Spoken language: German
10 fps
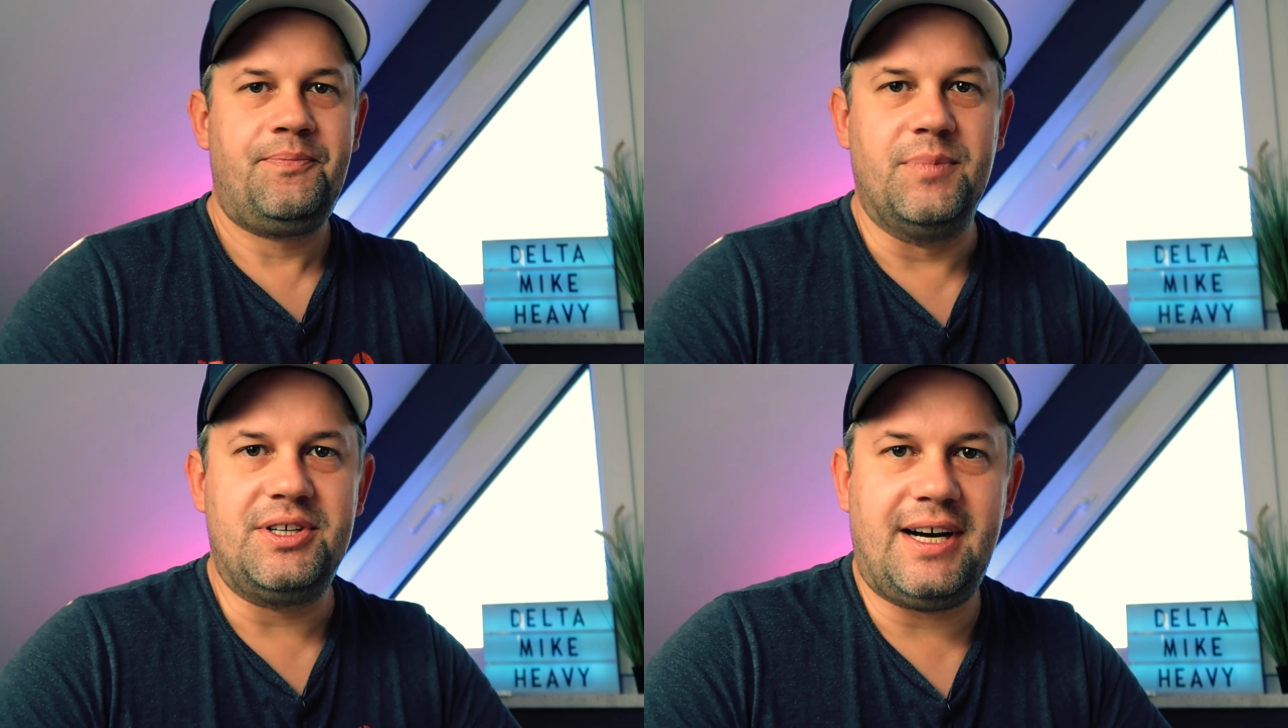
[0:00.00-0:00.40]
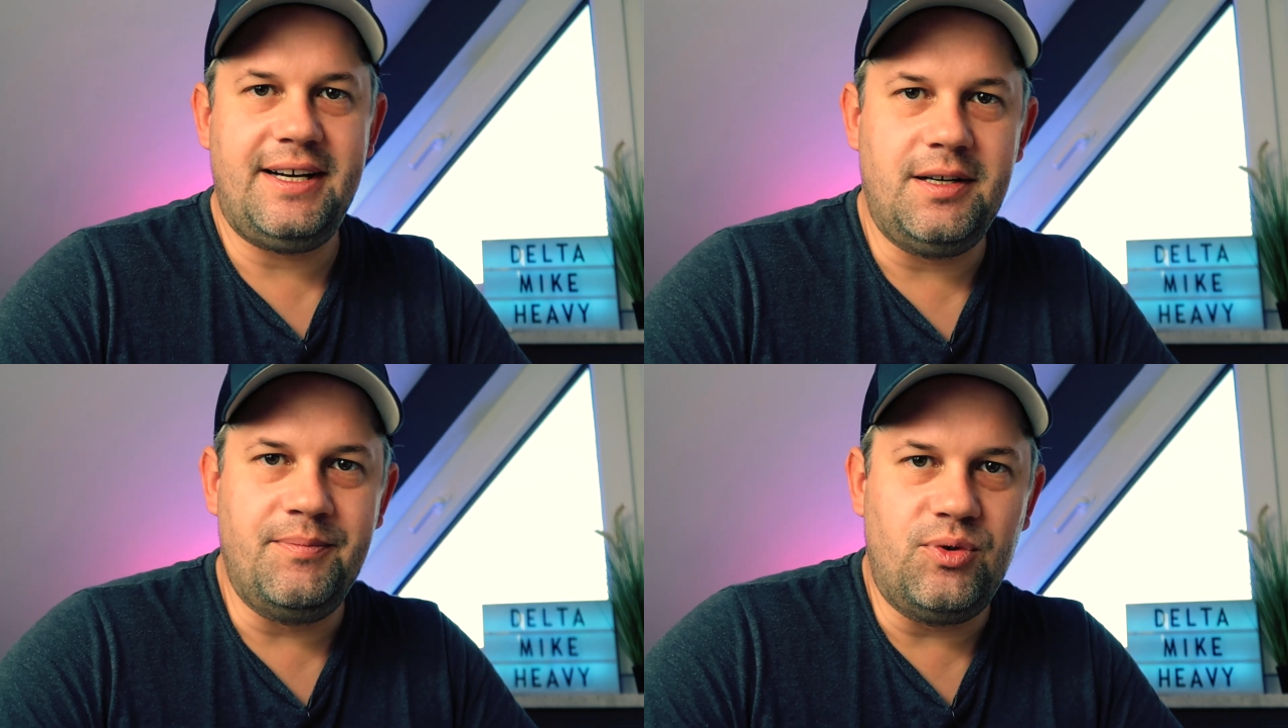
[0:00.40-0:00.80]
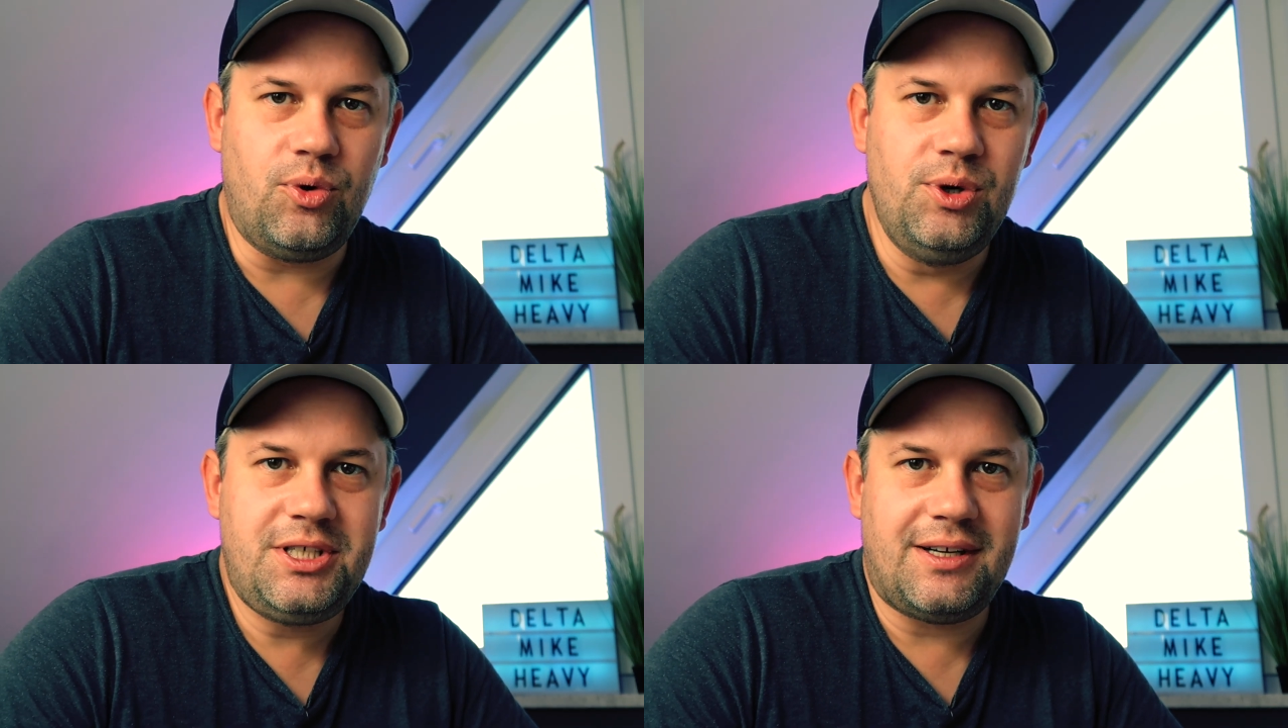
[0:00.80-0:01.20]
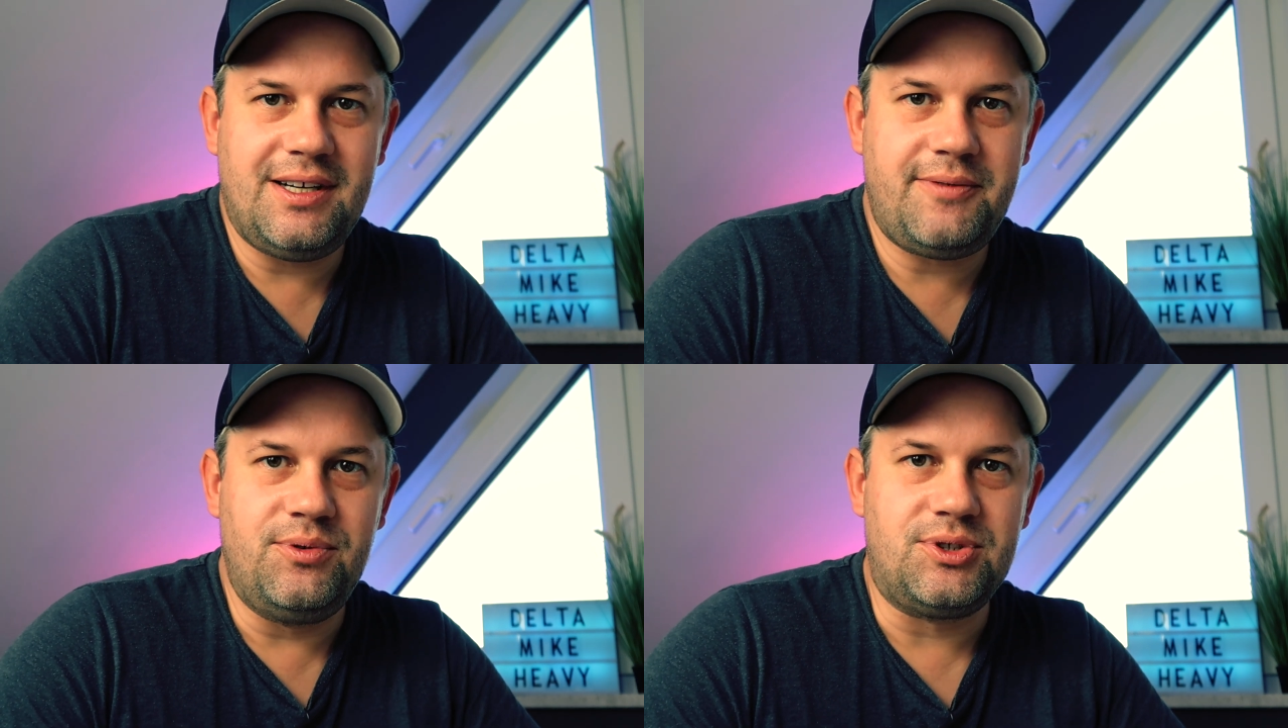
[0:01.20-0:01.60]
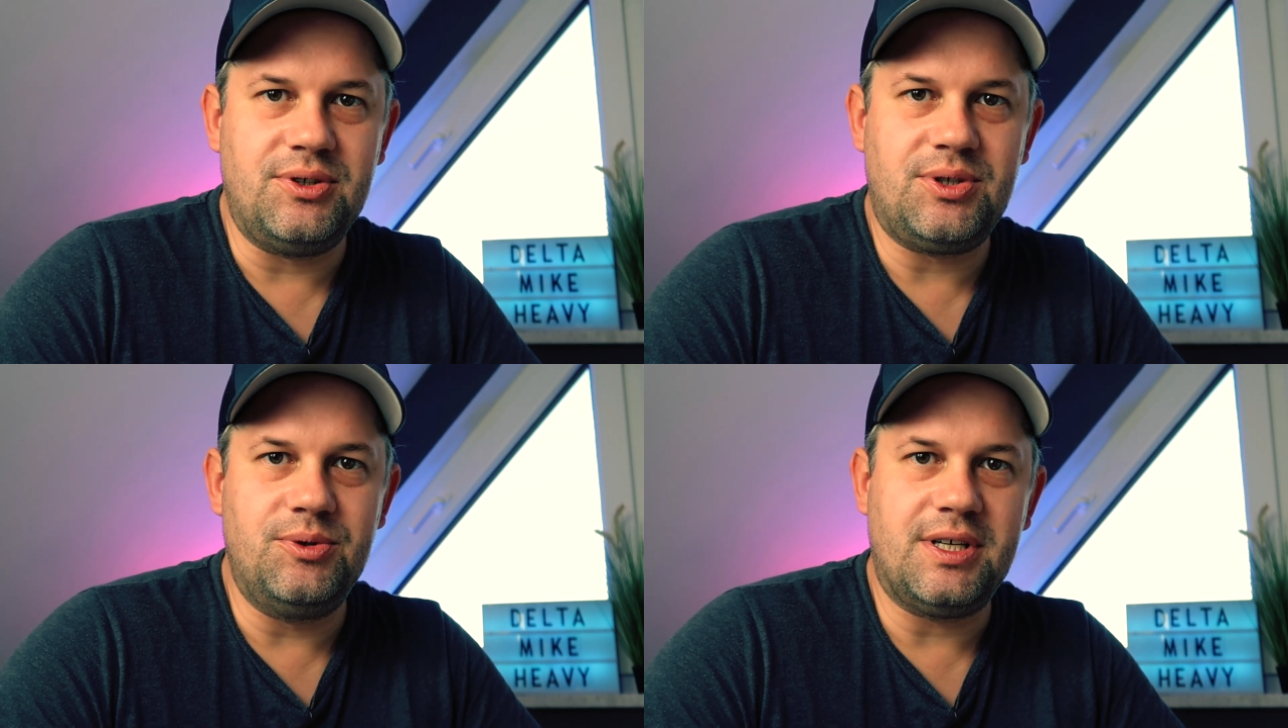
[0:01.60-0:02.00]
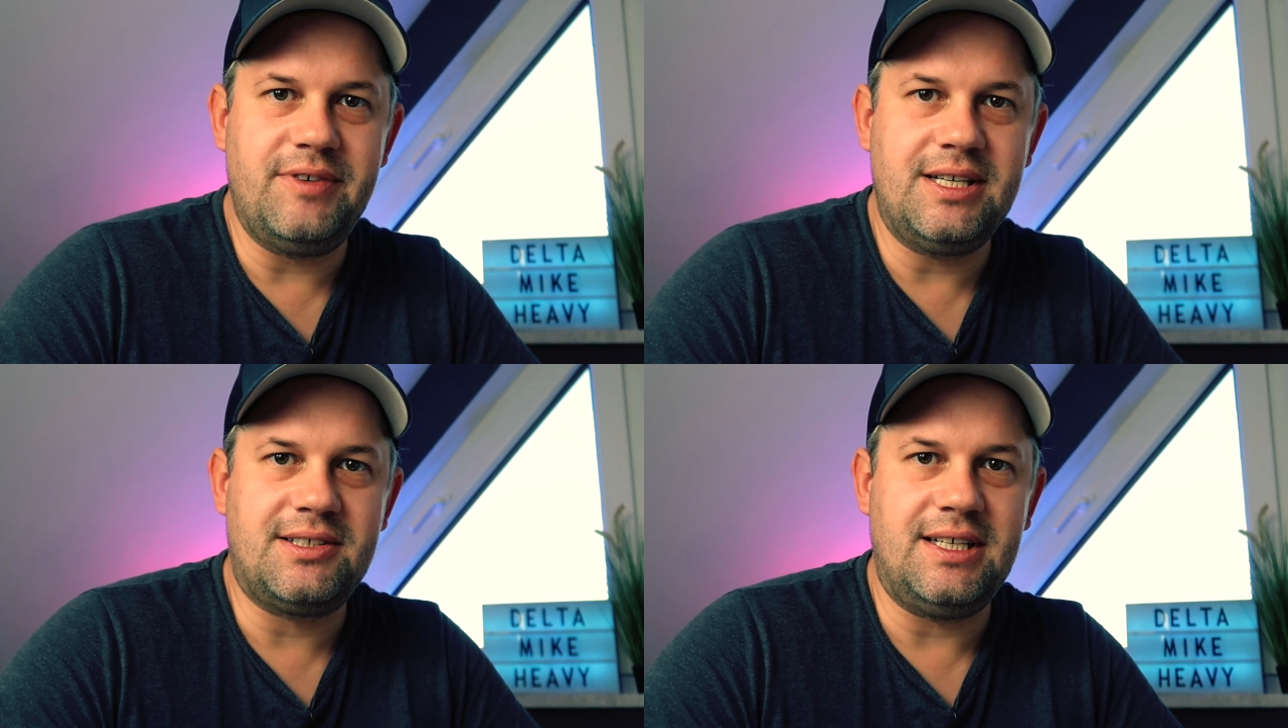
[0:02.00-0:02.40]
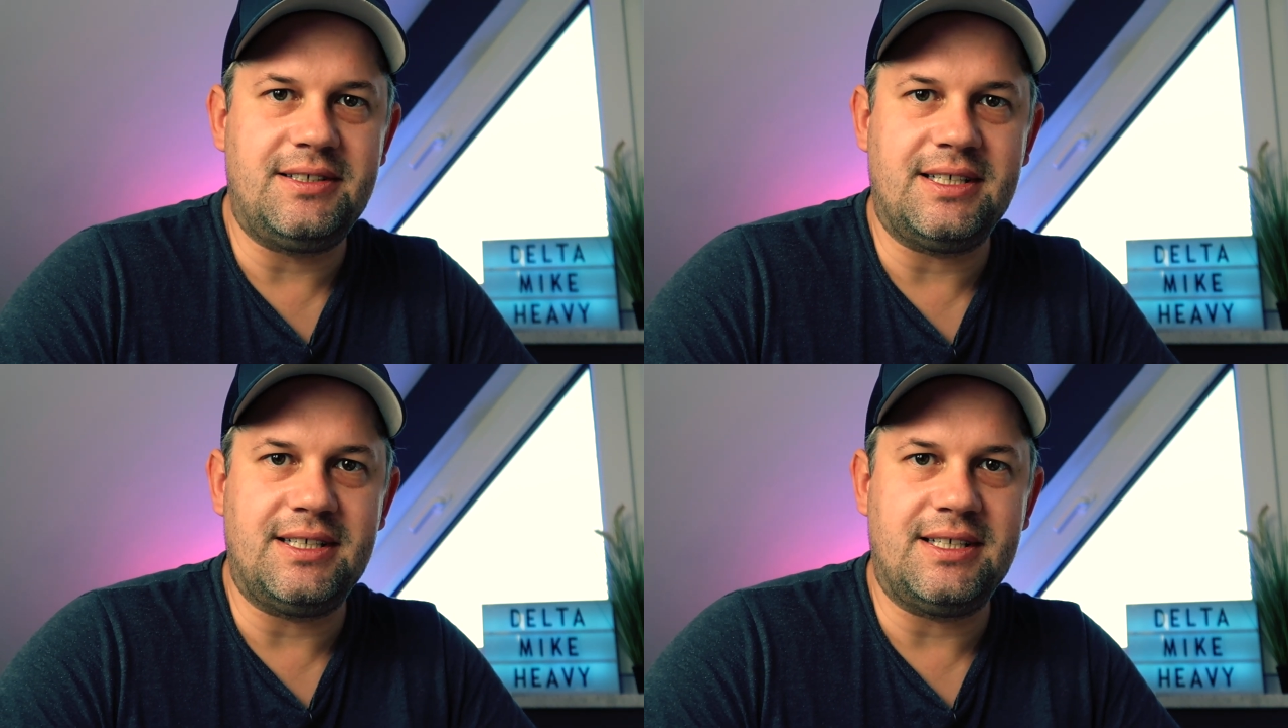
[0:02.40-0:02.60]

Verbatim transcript: mit einem Ultraleichtflugzeug unterwegs seid,